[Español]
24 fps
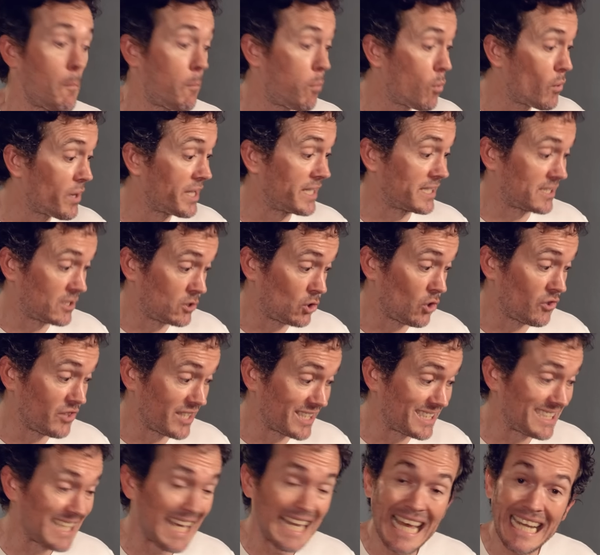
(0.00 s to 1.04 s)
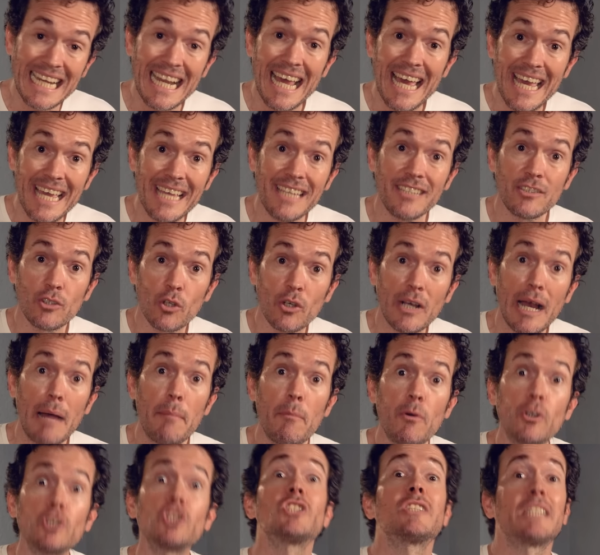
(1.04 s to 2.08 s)
Pues donde está la raíz
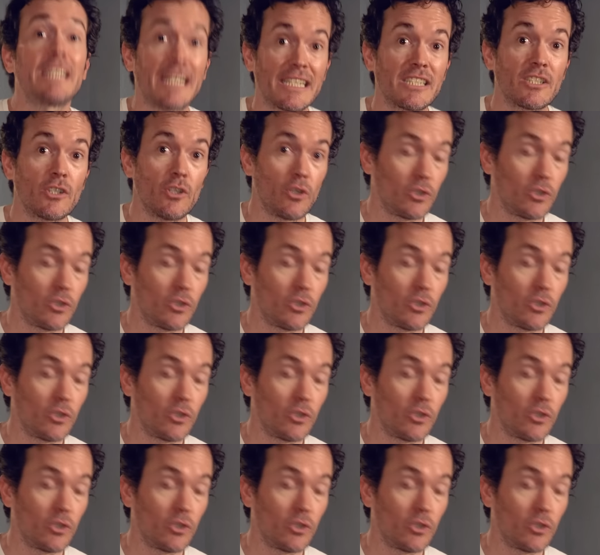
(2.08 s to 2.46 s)
tocamos tres